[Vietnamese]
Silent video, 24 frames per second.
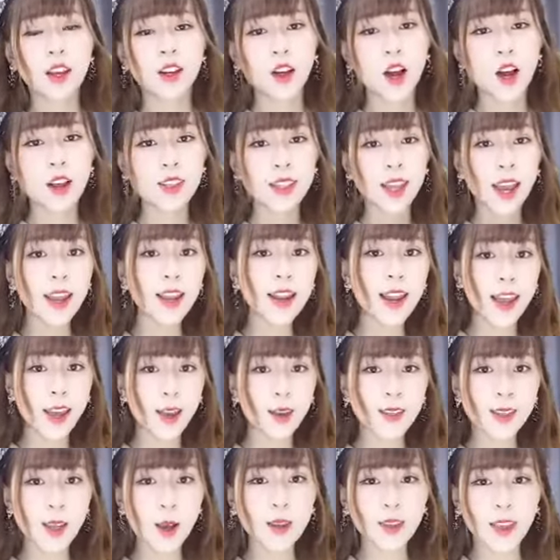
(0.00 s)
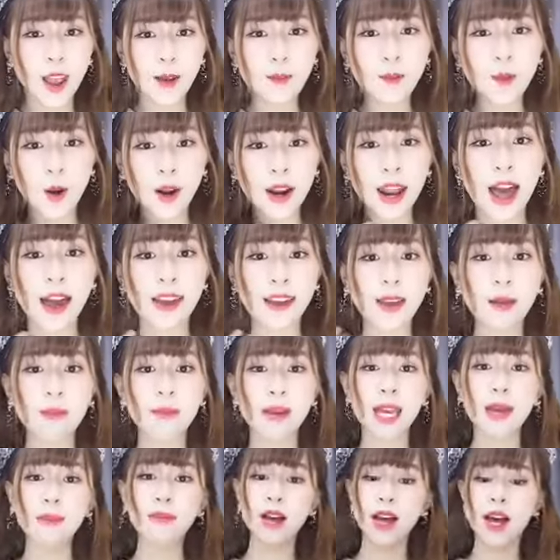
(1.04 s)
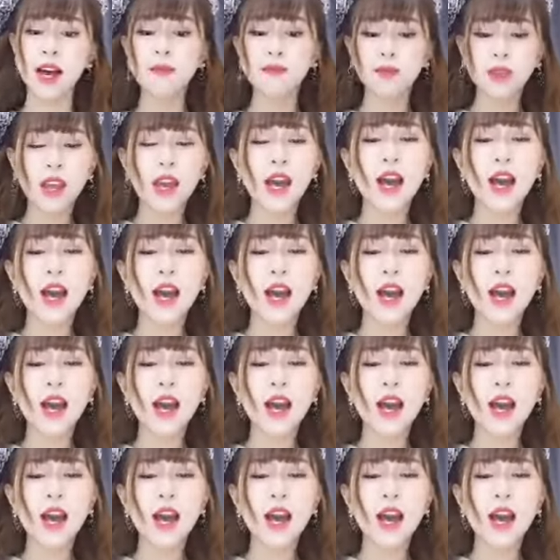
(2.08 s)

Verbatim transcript: Còn size là eo 68 nữa lại dùm em ha